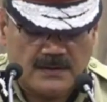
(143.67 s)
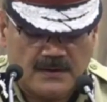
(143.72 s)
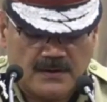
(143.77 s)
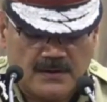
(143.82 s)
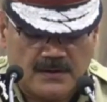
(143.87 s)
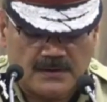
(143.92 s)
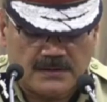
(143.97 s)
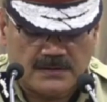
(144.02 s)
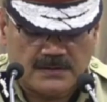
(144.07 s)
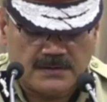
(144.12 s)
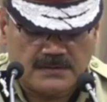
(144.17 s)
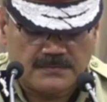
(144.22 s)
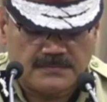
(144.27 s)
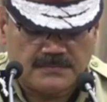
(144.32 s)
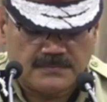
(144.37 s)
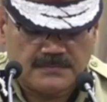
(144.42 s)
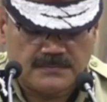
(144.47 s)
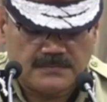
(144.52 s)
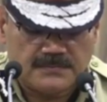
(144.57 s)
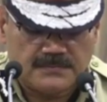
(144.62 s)
और
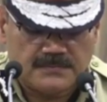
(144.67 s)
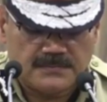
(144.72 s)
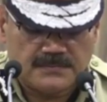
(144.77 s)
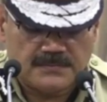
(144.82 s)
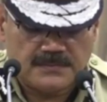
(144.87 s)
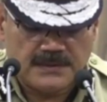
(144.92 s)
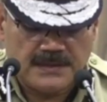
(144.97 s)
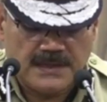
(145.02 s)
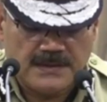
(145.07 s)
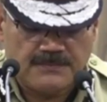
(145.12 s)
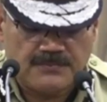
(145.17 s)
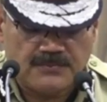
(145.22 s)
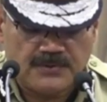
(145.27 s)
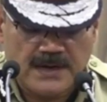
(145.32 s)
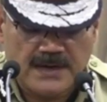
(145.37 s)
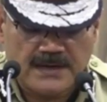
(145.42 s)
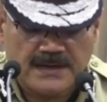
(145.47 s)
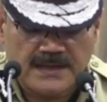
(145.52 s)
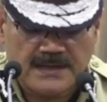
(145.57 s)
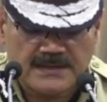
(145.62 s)
ये
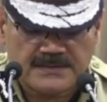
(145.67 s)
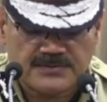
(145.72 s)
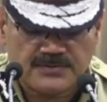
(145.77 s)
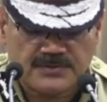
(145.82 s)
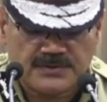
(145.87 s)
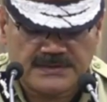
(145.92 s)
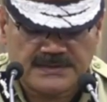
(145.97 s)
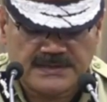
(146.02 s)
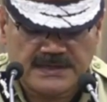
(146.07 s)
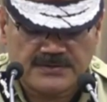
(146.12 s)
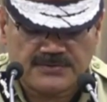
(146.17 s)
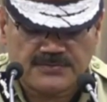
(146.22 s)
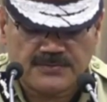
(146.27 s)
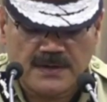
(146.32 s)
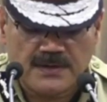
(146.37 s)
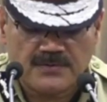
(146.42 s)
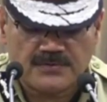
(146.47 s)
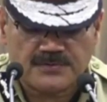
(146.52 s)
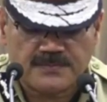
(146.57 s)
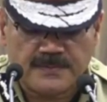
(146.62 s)
पूरा केस जो डिटेक्ट
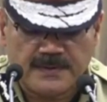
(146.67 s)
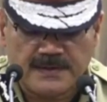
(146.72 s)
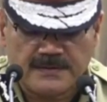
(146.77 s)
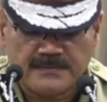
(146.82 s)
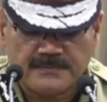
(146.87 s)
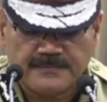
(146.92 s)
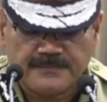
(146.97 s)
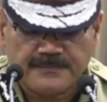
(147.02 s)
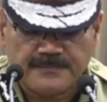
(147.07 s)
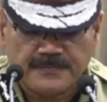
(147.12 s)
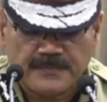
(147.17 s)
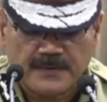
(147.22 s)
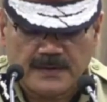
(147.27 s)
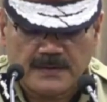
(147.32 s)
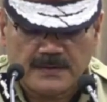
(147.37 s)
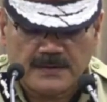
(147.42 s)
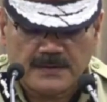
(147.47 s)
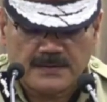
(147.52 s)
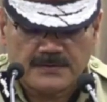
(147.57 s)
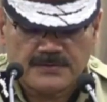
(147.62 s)
हुआ उसमें
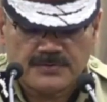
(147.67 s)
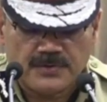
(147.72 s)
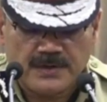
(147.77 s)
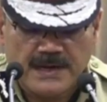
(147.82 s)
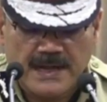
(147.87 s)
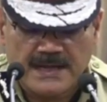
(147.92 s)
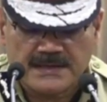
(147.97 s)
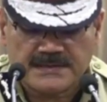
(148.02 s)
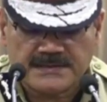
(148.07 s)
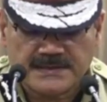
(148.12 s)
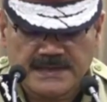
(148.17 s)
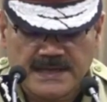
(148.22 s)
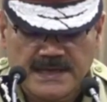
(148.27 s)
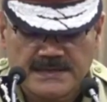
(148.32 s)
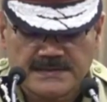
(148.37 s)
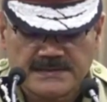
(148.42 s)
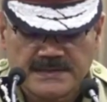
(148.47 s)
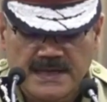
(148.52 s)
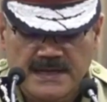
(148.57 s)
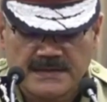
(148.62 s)
जो लास्ट
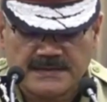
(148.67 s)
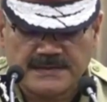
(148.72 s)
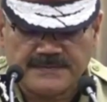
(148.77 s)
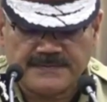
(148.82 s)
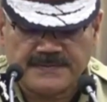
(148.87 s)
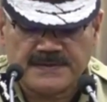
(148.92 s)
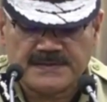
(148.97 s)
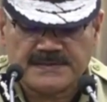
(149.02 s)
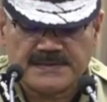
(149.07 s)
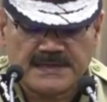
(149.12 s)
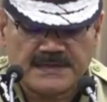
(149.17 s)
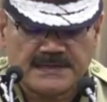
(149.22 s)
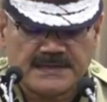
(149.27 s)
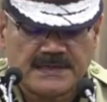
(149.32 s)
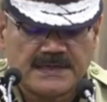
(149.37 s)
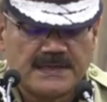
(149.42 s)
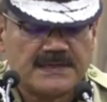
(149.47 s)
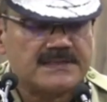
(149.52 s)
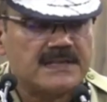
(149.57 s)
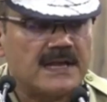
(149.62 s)
केस था टिफ़िन
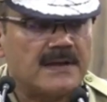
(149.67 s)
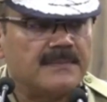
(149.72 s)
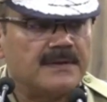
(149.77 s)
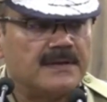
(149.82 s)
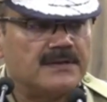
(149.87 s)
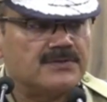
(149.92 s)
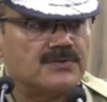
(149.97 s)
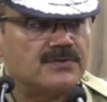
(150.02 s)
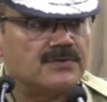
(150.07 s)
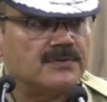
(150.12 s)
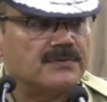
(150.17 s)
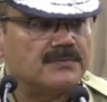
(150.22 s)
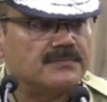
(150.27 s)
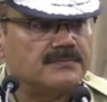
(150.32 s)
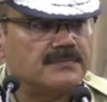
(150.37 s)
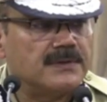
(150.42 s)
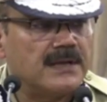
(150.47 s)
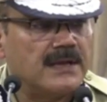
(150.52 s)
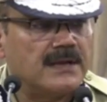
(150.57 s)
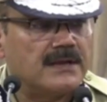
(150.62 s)
सेंटर के सामने जो
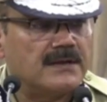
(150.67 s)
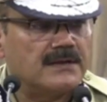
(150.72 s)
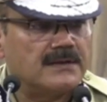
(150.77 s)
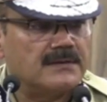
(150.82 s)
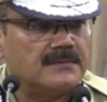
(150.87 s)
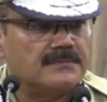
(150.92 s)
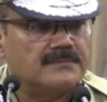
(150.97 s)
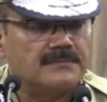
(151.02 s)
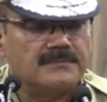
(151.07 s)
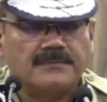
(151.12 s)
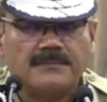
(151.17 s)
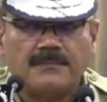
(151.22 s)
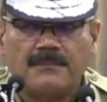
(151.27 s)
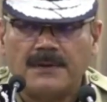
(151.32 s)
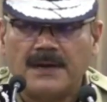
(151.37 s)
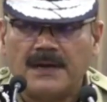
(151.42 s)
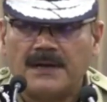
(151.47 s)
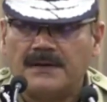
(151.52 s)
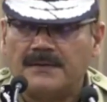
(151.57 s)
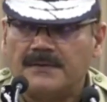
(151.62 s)
एक
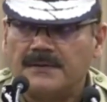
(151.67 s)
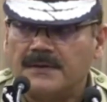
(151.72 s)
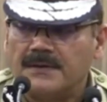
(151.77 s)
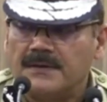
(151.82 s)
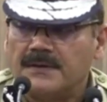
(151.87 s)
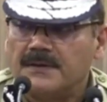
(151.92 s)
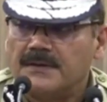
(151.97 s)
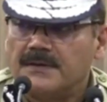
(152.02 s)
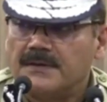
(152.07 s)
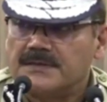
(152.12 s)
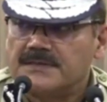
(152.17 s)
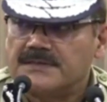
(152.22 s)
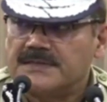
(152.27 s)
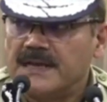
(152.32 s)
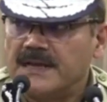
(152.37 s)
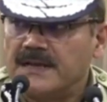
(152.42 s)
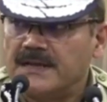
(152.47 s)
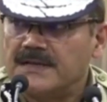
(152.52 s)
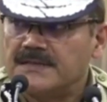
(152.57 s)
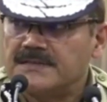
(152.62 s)
ब्लड
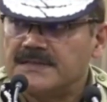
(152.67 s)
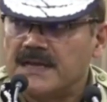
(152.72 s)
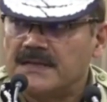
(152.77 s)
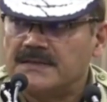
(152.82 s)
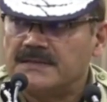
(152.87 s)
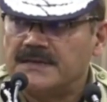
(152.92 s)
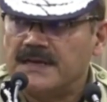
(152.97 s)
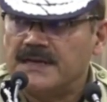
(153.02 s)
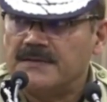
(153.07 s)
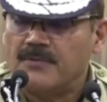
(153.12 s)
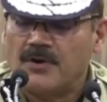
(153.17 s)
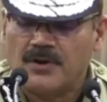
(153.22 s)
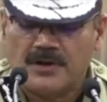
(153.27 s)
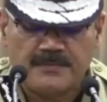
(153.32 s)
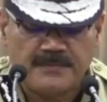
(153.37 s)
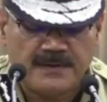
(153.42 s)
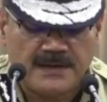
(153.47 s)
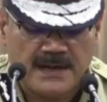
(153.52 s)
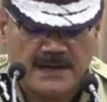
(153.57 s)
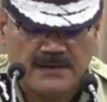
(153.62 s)
स्टेन के साथ डेड बॉडी
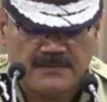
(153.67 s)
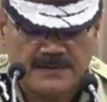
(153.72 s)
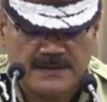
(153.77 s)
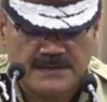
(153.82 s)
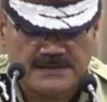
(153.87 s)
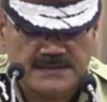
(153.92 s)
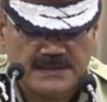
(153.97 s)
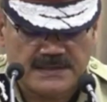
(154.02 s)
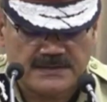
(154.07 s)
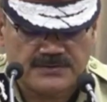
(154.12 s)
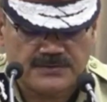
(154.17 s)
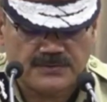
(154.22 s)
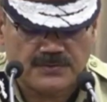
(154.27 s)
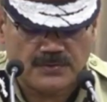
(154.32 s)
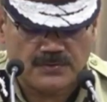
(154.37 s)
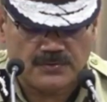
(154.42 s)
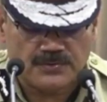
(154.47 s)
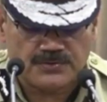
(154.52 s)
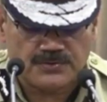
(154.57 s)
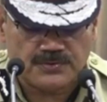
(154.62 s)
मिला वहीं से
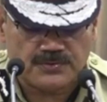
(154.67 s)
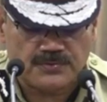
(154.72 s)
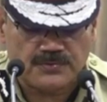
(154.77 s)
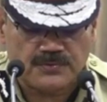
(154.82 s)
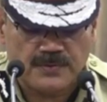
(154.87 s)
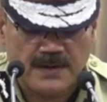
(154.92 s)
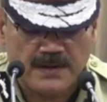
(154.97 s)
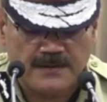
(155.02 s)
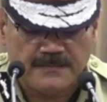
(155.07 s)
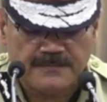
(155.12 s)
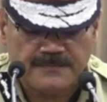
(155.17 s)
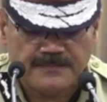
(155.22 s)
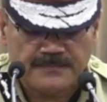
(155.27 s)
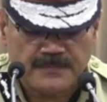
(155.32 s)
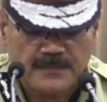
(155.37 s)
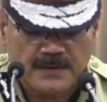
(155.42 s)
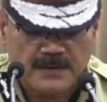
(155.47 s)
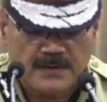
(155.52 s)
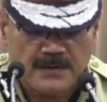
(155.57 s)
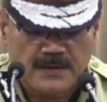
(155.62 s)
क्लू शुरू हुआ
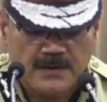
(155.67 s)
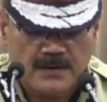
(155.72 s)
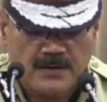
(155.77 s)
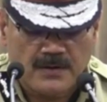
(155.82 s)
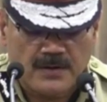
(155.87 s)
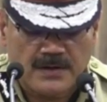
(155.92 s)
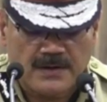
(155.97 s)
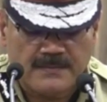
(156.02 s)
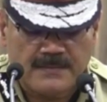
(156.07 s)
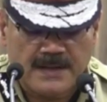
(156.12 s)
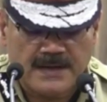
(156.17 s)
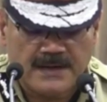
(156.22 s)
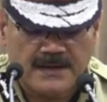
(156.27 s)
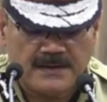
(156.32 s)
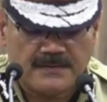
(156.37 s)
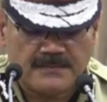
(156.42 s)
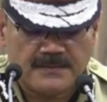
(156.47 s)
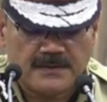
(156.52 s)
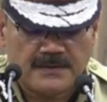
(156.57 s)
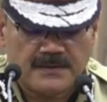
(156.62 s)
और हमारे
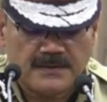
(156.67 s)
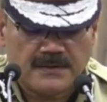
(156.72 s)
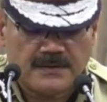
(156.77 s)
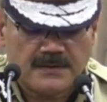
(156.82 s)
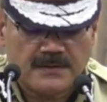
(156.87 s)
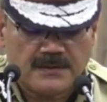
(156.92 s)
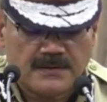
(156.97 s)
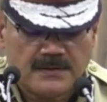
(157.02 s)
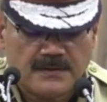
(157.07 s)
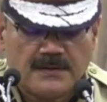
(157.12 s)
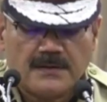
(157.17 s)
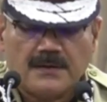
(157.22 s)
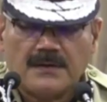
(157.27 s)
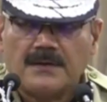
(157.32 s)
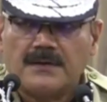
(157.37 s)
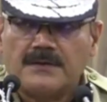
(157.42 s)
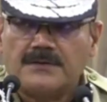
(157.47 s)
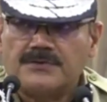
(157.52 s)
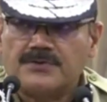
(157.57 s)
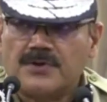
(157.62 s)

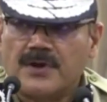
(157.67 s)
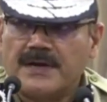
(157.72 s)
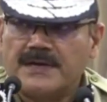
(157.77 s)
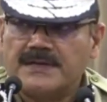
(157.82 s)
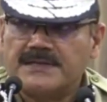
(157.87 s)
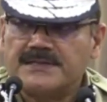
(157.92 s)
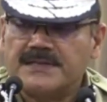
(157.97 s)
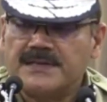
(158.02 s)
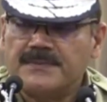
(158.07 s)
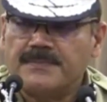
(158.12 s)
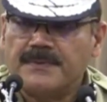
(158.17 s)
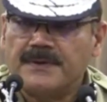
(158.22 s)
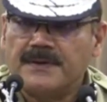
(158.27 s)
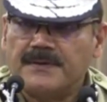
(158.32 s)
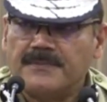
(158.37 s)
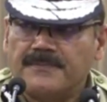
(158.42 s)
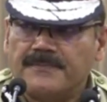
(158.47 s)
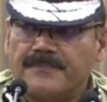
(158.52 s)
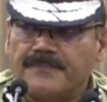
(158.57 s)
जॉइंट सीपी